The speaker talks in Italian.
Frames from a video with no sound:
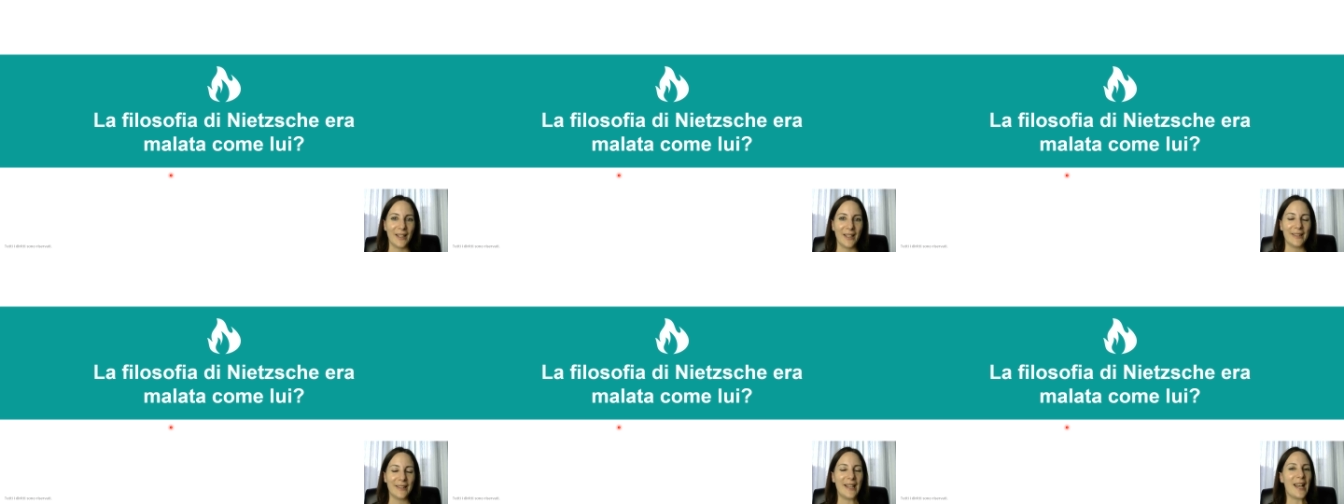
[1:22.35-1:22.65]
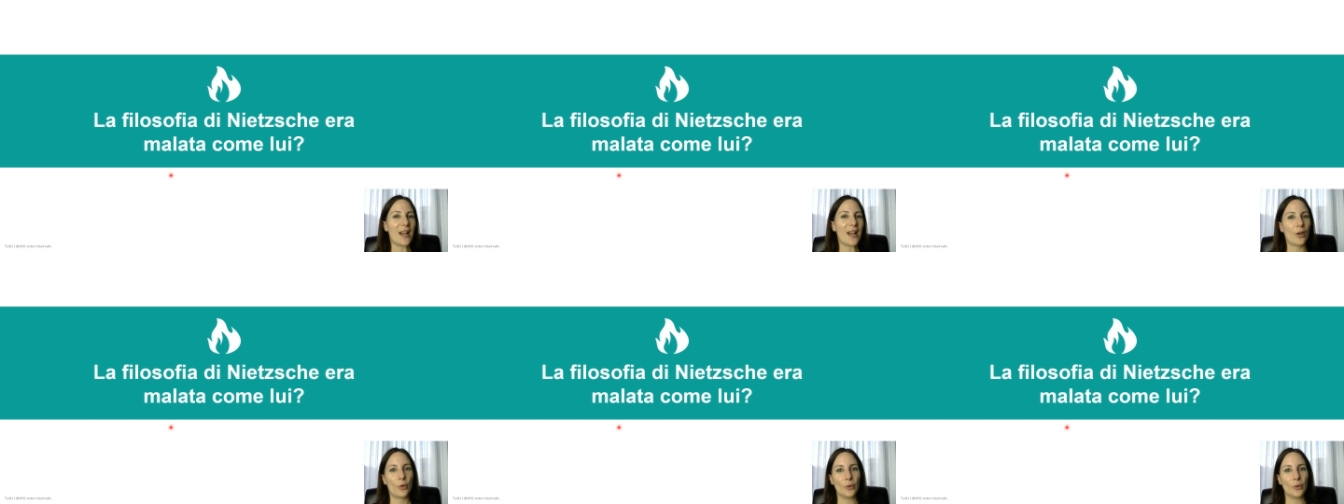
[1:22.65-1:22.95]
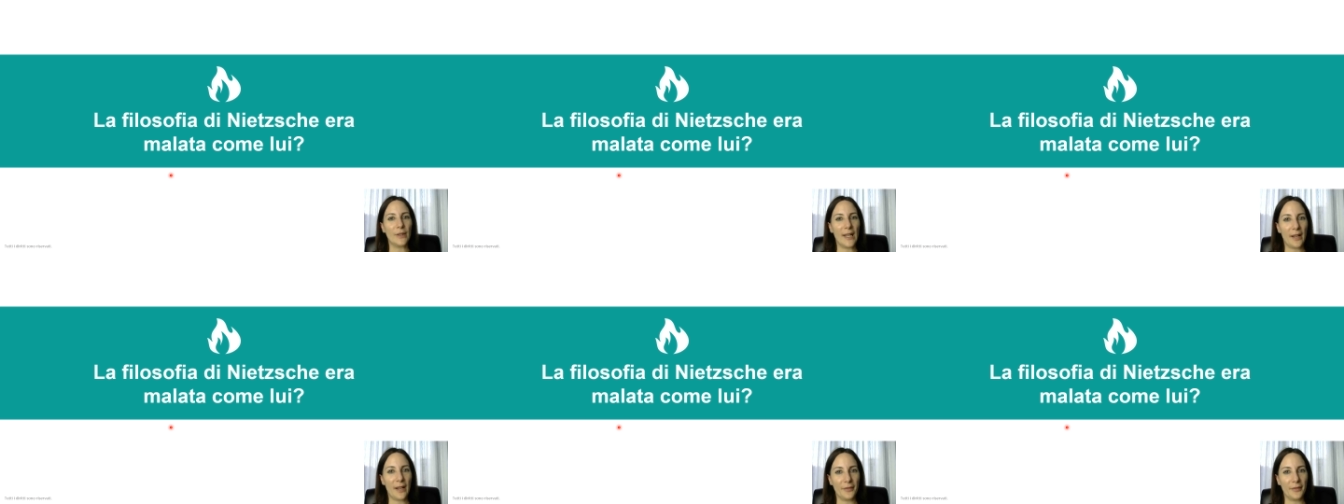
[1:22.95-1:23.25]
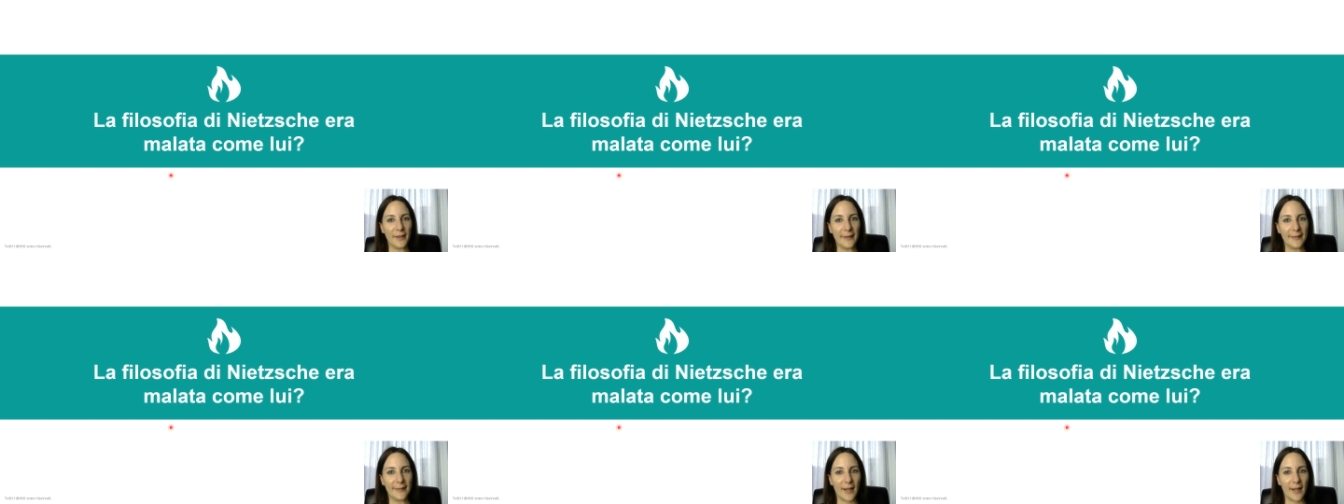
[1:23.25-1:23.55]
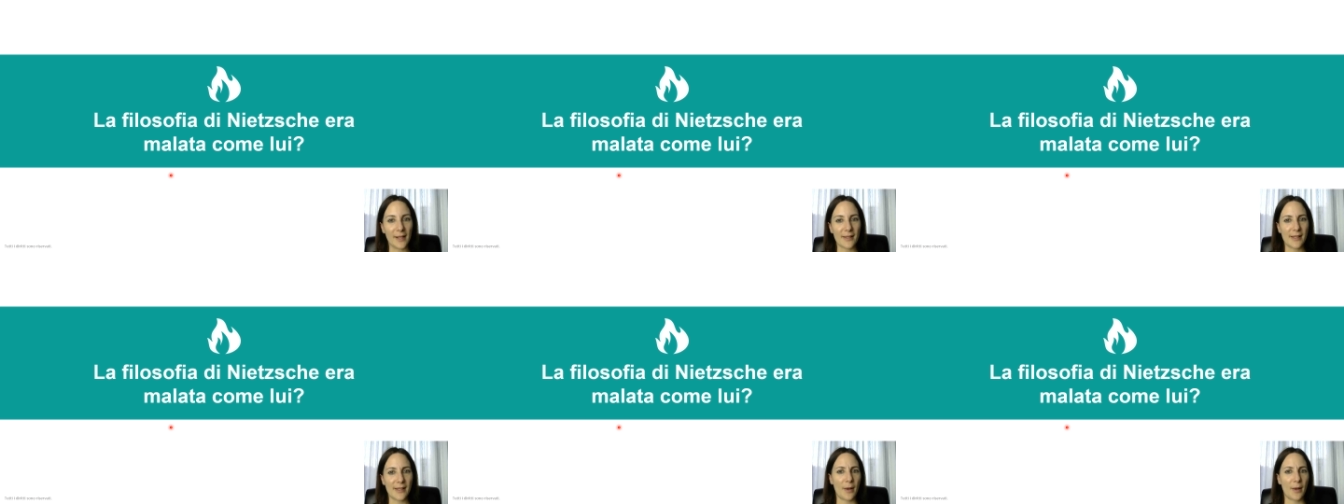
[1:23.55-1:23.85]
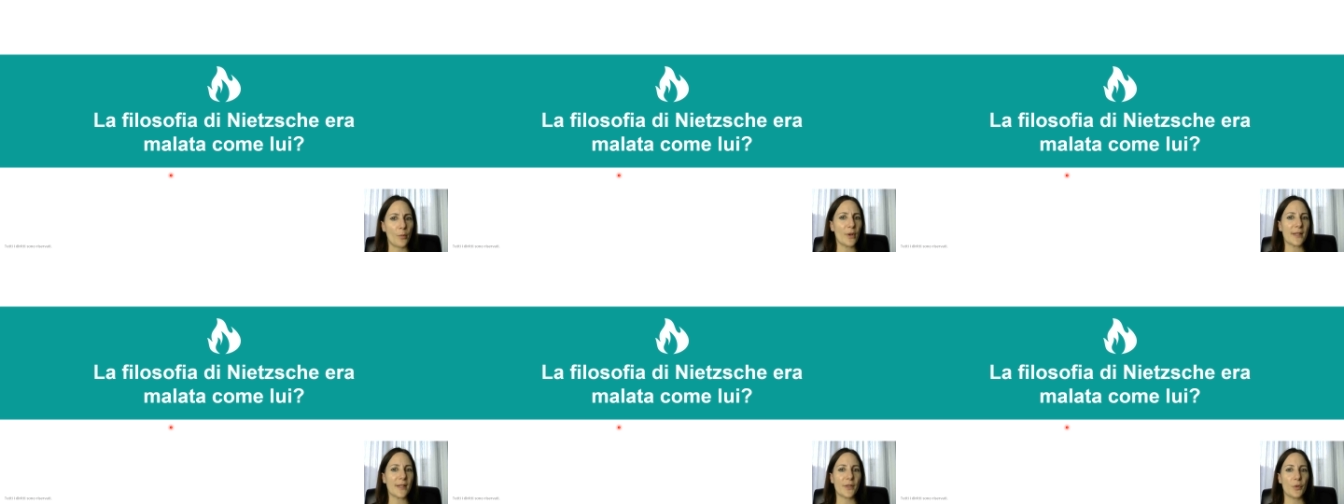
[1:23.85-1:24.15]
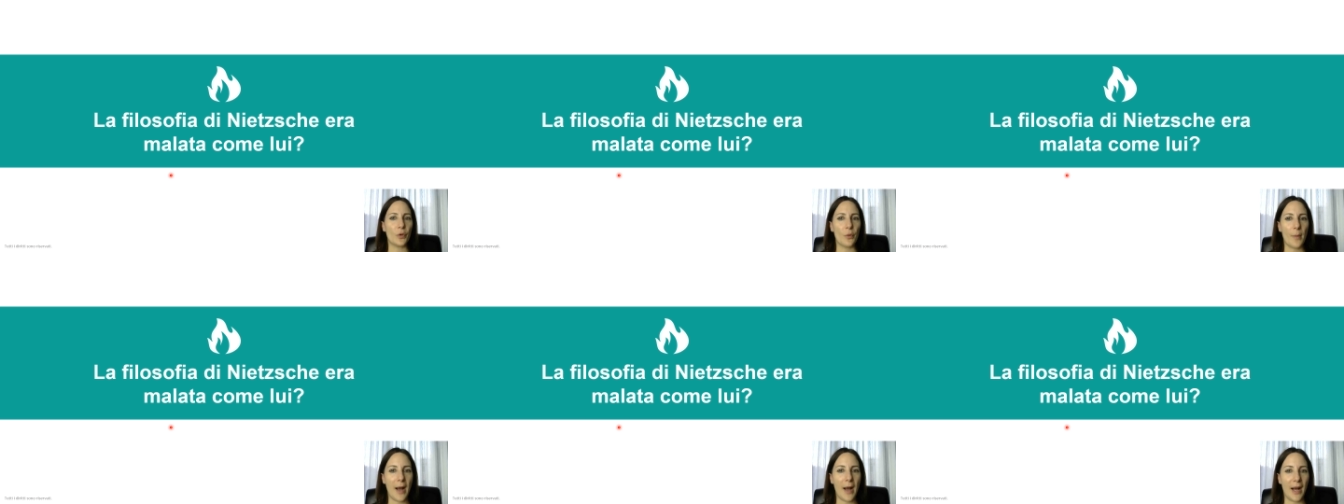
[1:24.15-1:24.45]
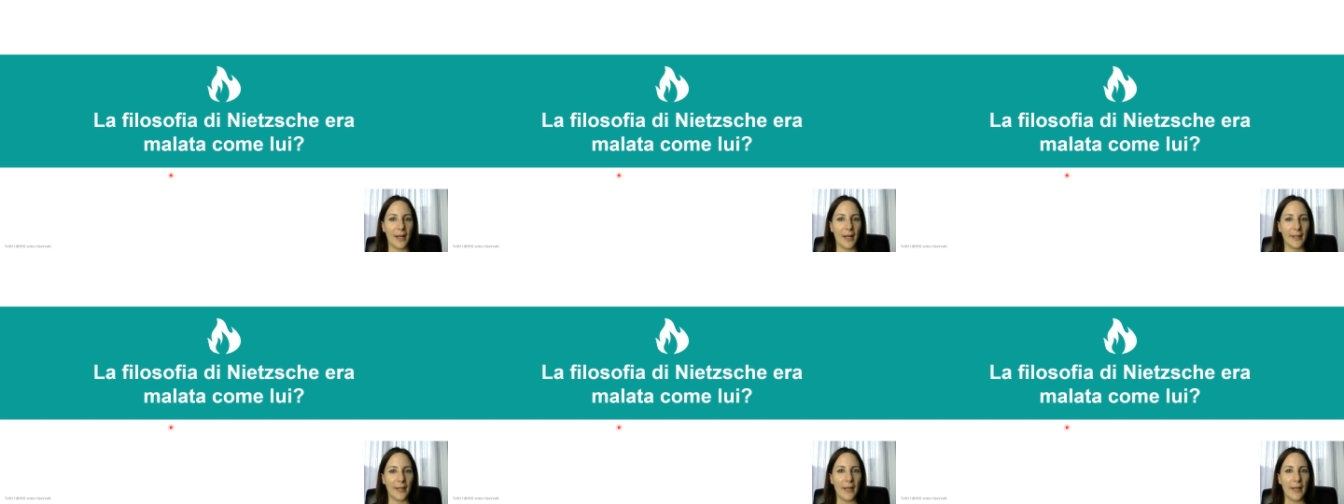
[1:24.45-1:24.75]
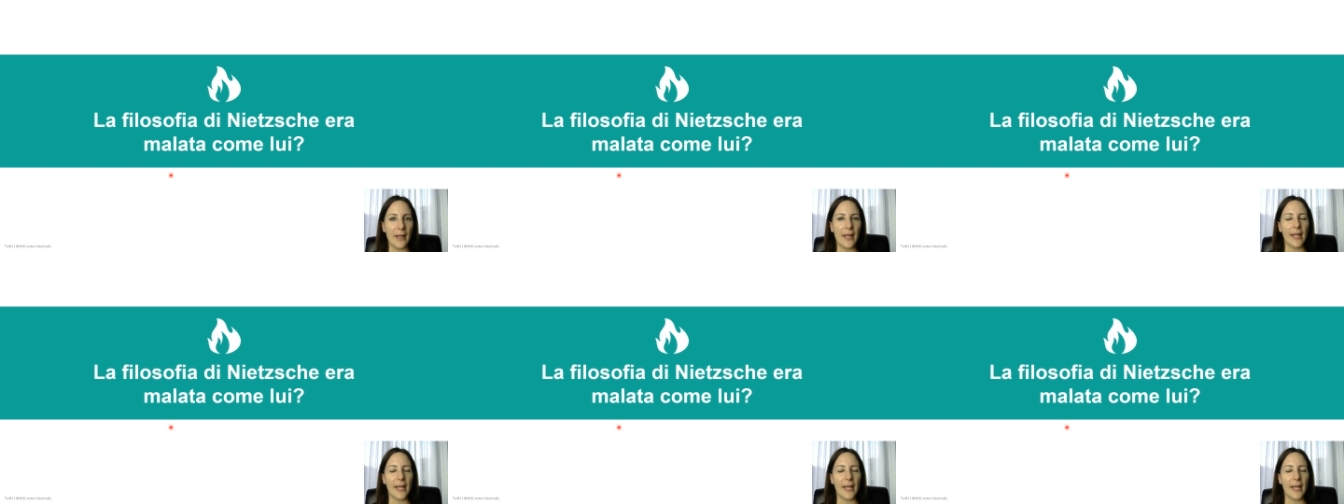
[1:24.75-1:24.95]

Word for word: nell'arco della vita, siamo esseri umani